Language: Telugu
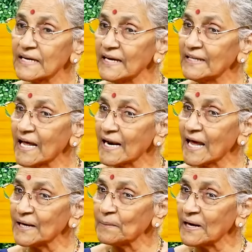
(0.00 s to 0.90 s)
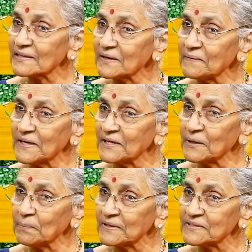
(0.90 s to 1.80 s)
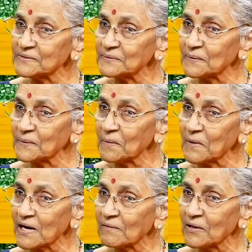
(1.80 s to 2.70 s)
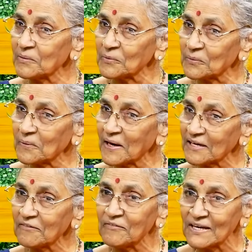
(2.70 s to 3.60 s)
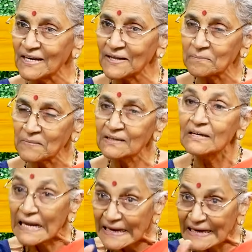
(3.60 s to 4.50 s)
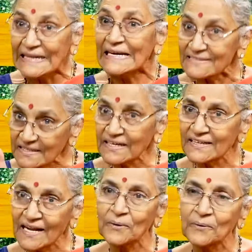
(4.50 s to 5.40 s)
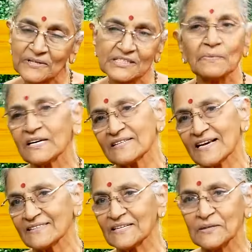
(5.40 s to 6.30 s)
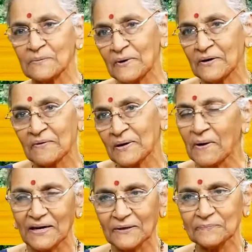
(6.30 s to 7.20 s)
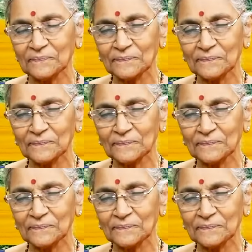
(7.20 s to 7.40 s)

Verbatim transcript: స్త్రీధనాన్ని మాత్రం ఎట్టి పరిస్థితుల్లో మగవాళ్ళు ముట్టుకోవడానికి వీల్లేదమ్మా ఇది స్త్రీధనం గురించి మనకి శాస్త్రం చెప్పినటువంటి మాట